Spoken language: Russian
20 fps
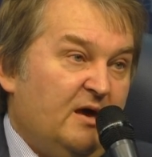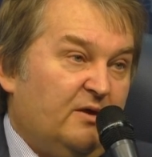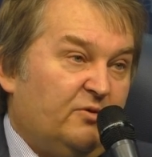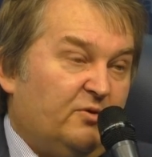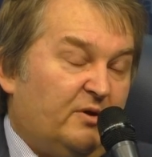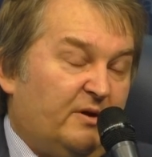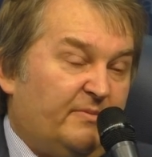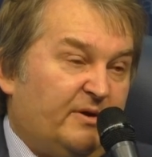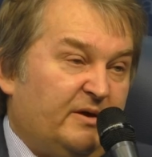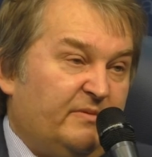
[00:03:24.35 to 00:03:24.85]
Но
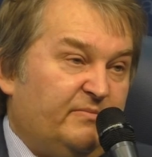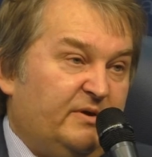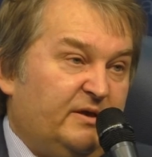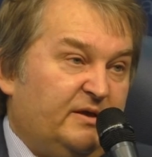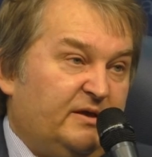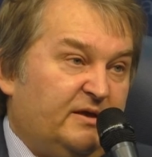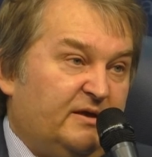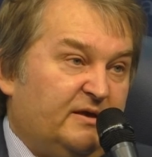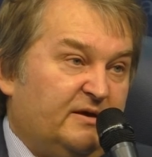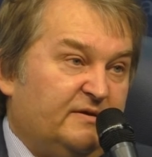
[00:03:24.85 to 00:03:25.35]
ну, об
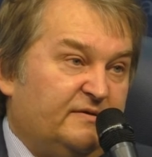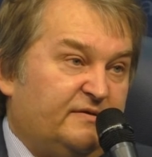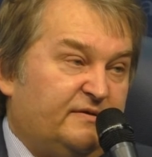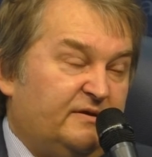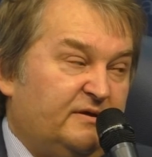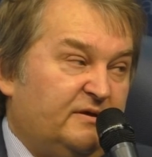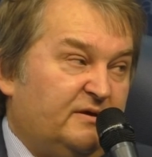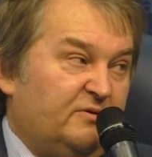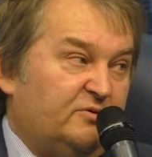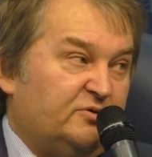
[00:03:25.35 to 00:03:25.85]
Армении и
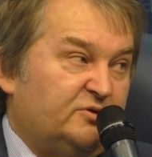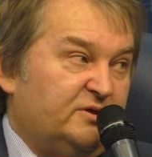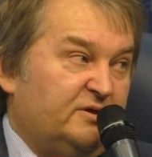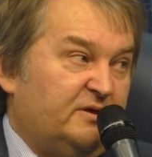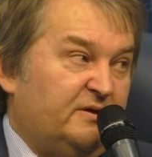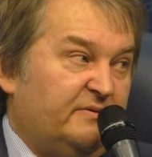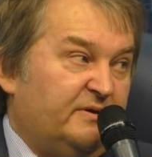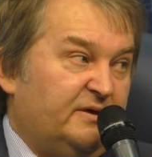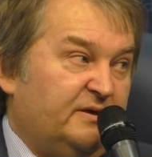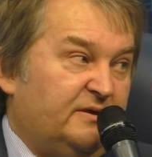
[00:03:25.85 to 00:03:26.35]
России я уже и
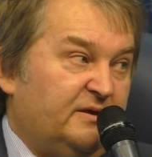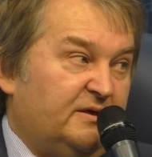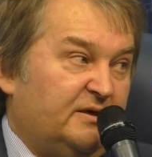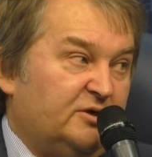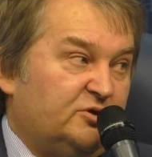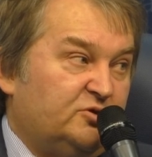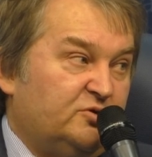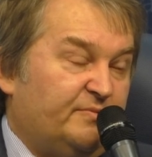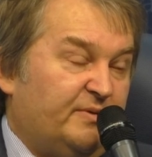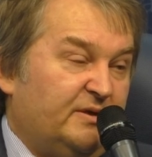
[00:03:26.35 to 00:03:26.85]
говорить не
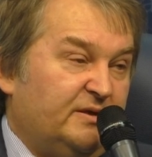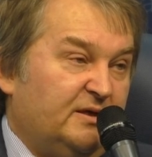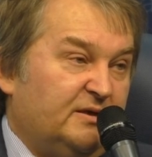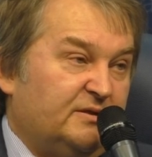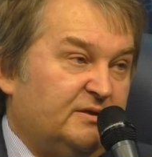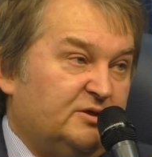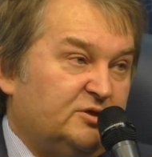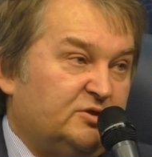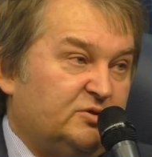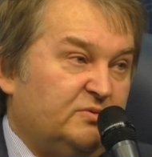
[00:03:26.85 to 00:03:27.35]
хочу.
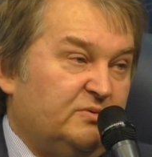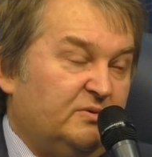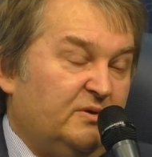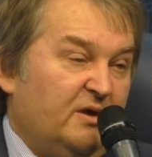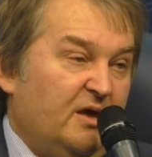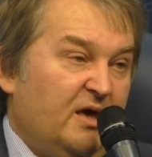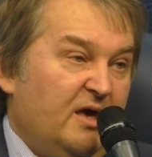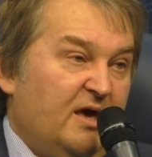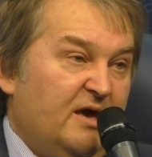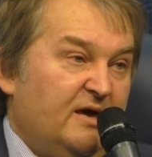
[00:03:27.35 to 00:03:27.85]
Понятно, что
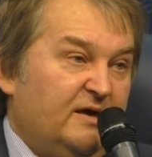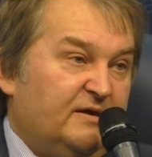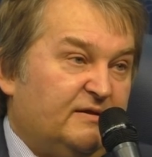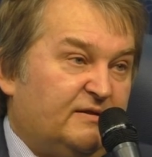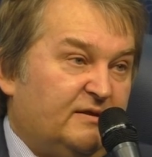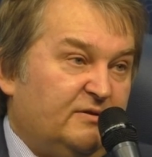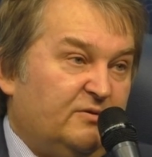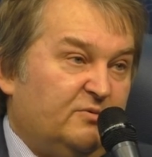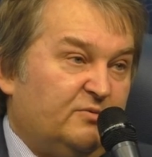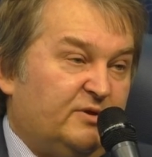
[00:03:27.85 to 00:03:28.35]

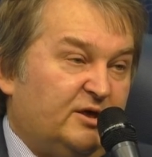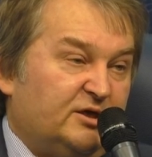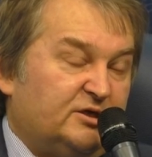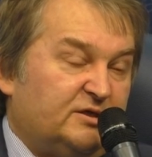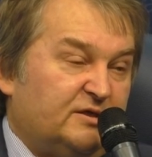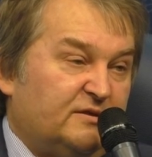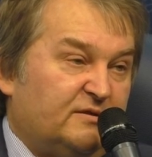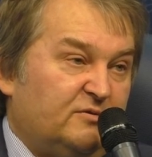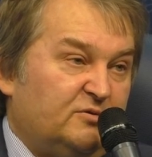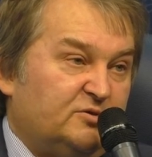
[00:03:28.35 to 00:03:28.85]
если
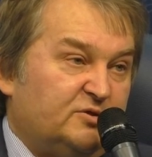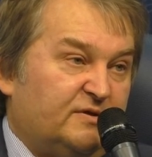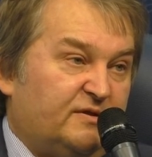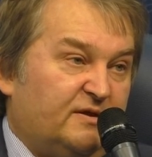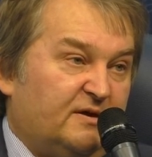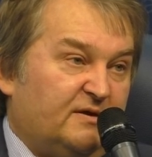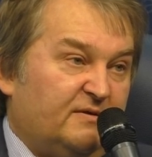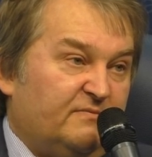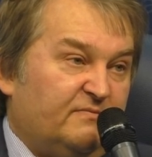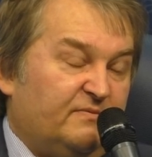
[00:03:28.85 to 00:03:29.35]
неудачно сложится
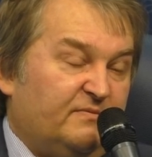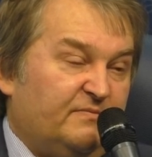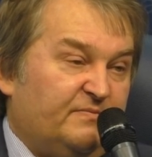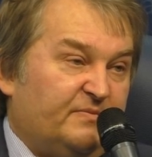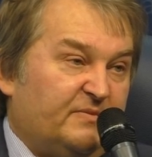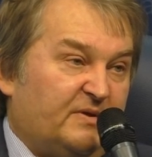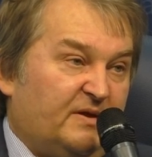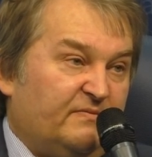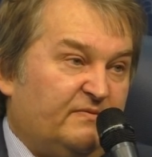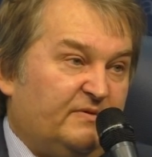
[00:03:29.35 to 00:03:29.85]

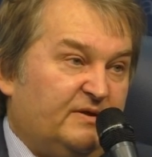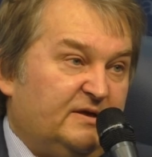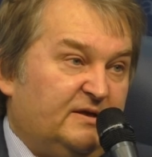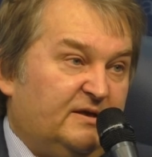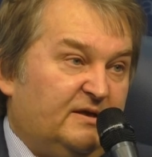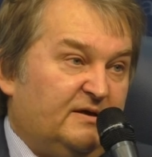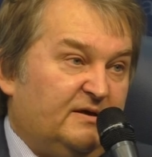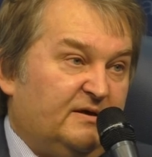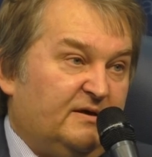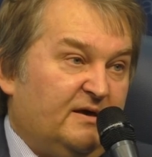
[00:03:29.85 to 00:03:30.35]
конфликт
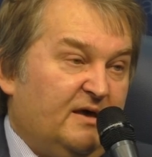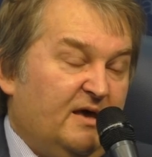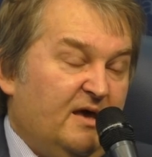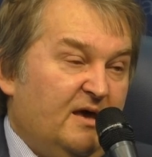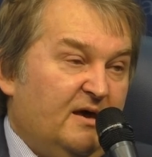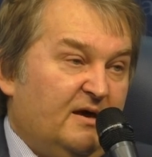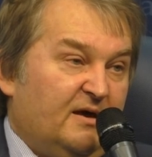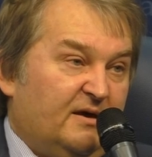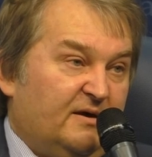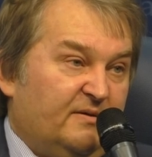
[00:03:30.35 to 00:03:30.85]
для
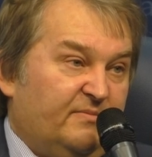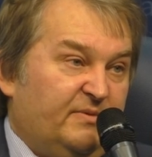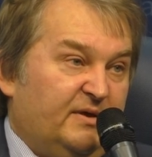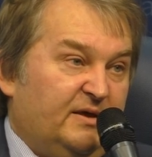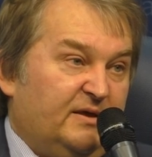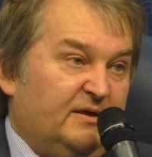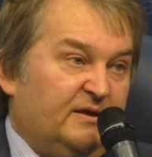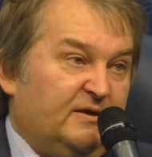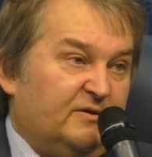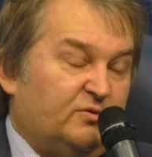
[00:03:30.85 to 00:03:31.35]

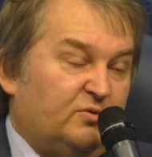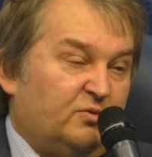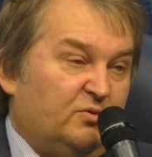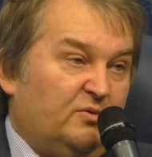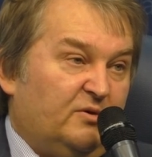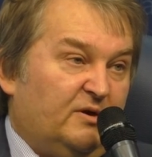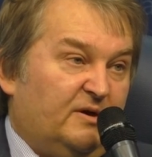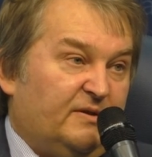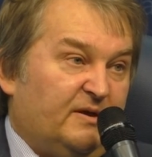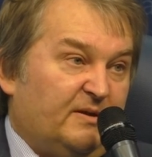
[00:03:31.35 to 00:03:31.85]
Армении,
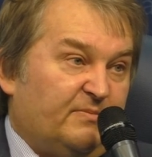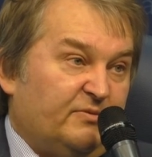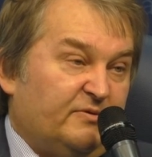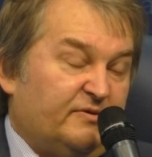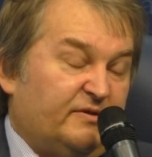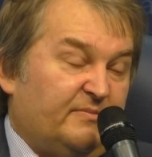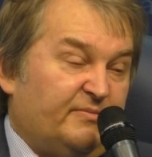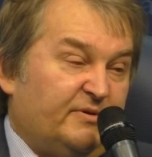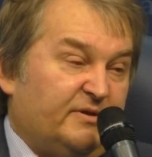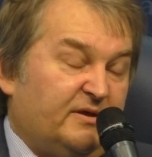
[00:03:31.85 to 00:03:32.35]
то она
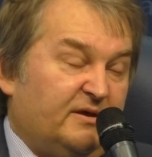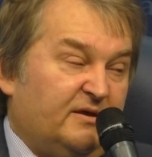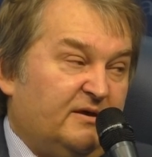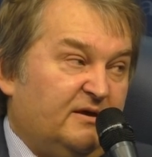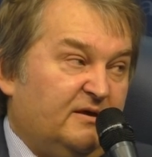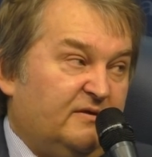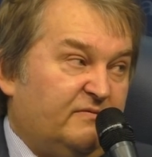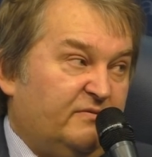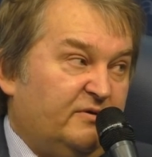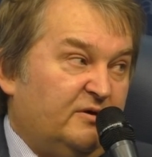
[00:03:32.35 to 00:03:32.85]
просто
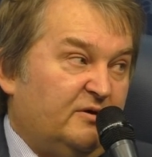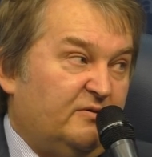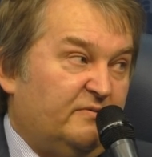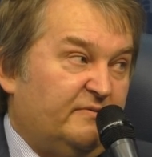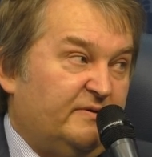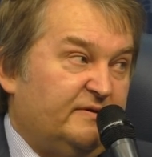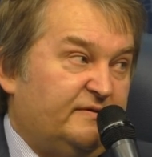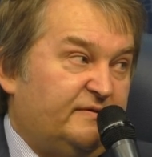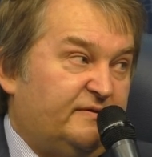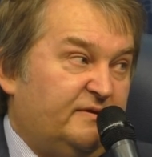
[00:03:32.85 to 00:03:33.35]
потеряет веру в
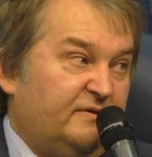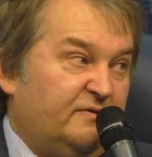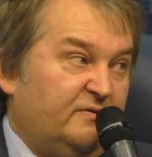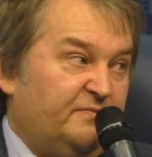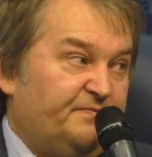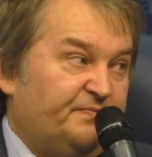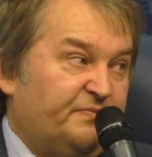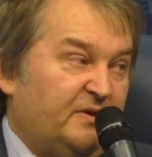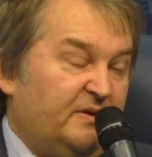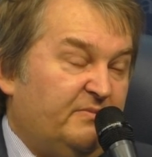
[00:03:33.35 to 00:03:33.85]

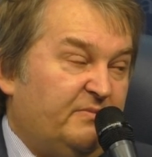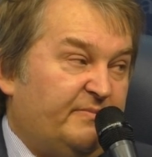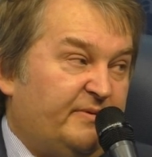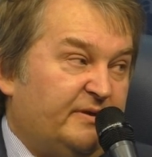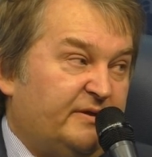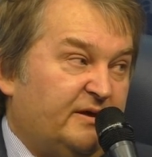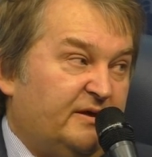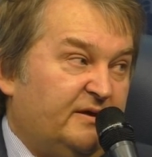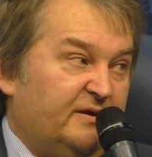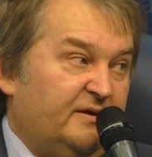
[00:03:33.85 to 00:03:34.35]
Россию, и мы
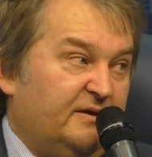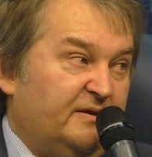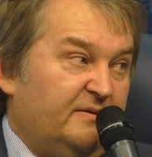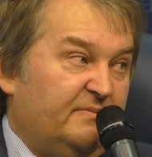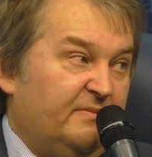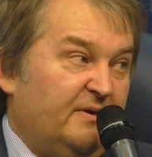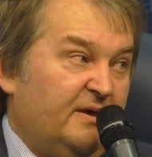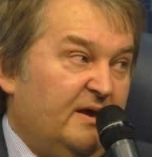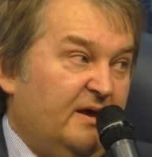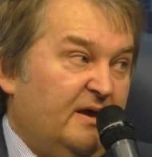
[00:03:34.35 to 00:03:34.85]

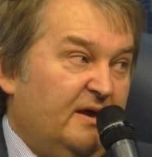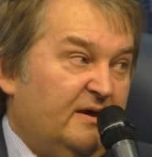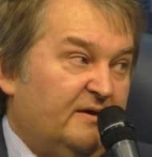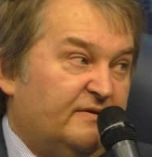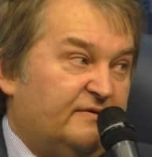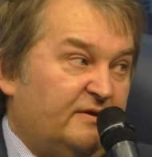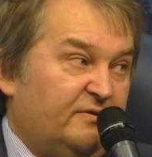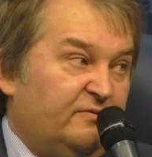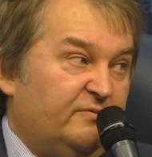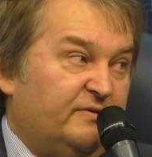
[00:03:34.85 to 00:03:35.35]
потеряем
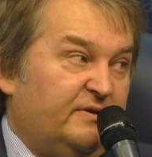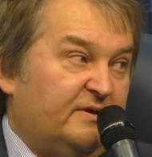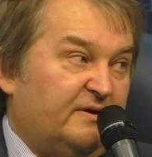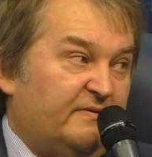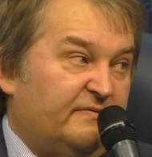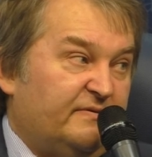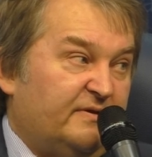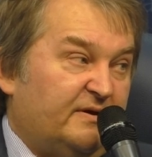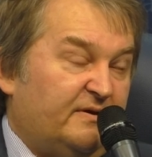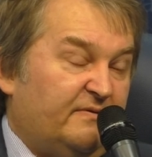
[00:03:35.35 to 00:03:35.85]

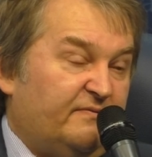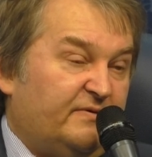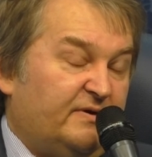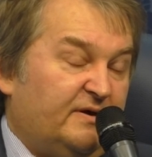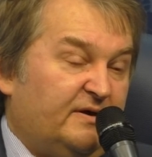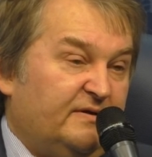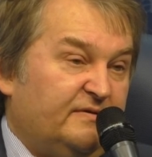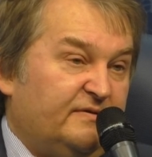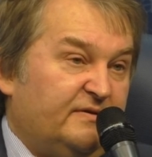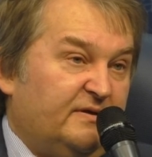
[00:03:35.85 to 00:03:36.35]
союзников за
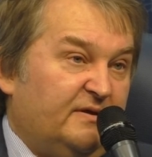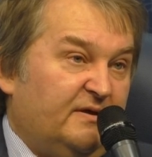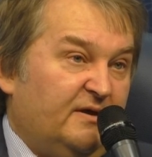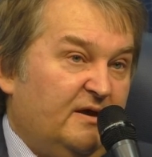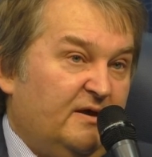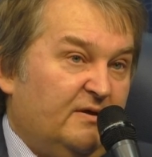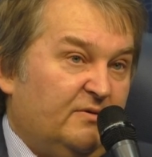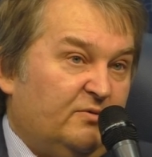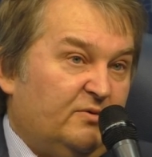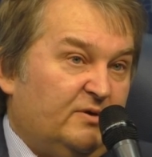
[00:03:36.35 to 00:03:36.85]
Кавказе.
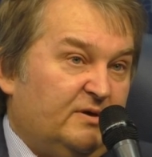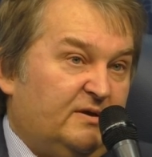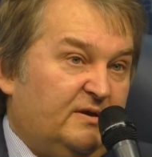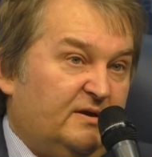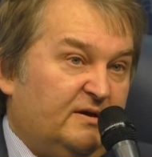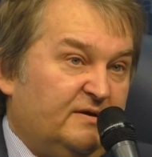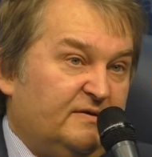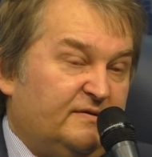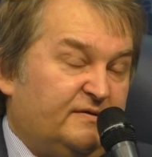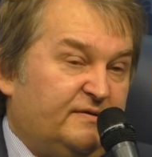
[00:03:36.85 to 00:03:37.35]
Ну а
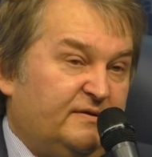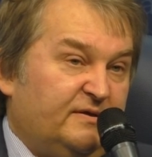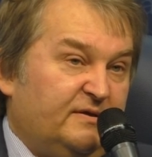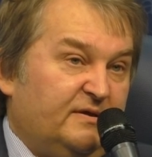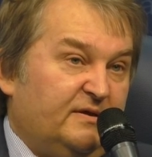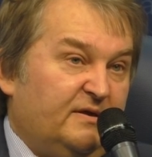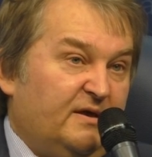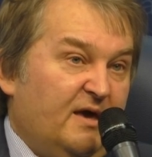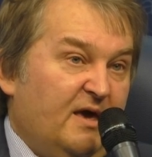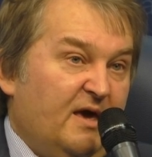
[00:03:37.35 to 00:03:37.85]
для
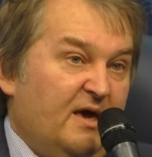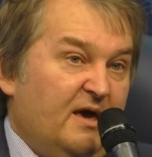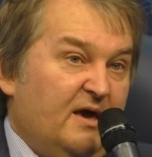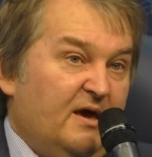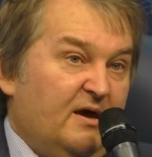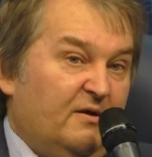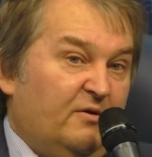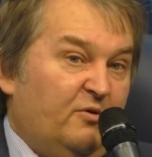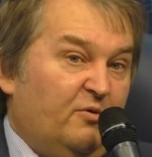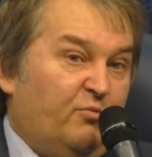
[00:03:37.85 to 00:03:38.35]
России
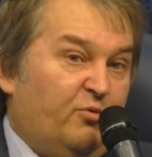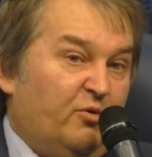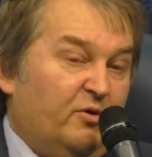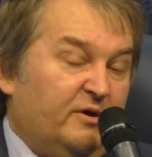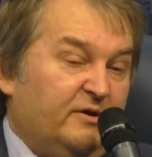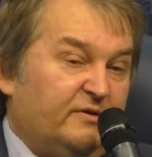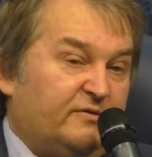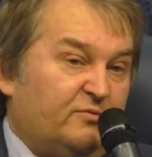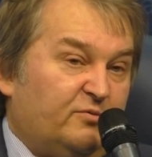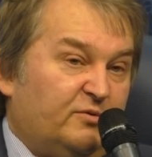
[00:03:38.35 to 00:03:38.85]

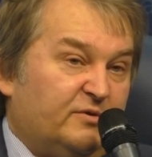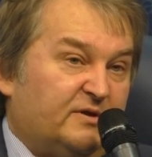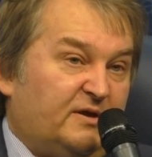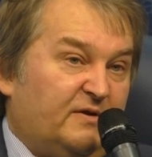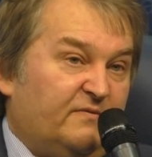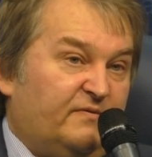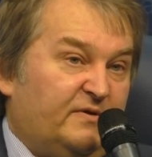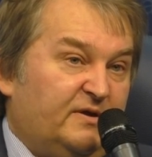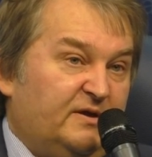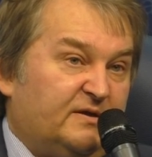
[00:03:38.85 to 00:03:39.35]
любой исход
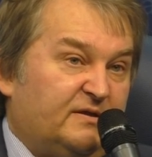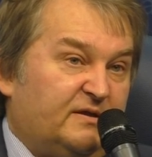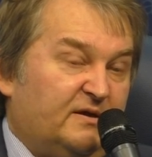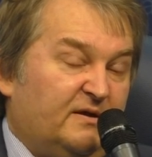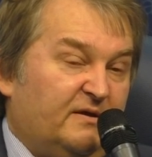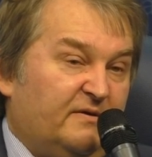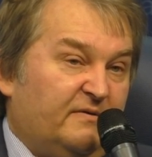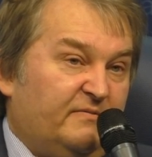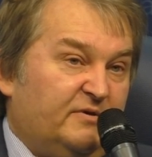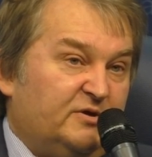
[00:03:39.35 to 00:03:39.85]

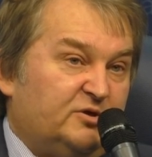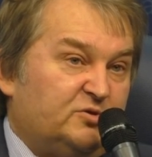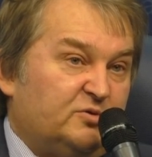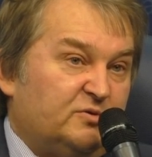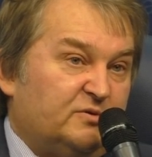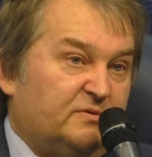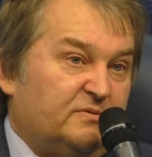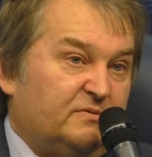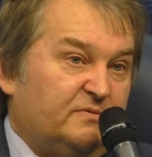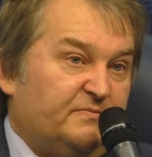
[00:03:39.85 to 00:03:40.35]
конфликта влечет